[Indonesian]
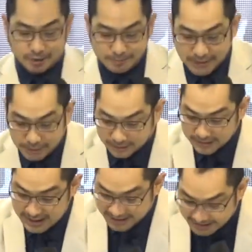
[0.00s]
bentuk
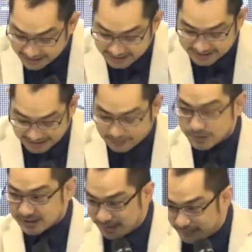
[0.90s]
kita
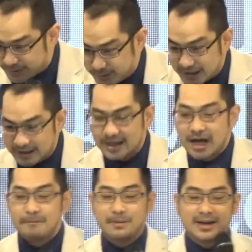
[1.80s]
takut sama Tuhan
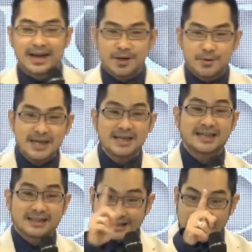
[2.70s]
melalui
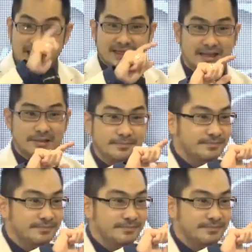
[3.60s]
ketaatan.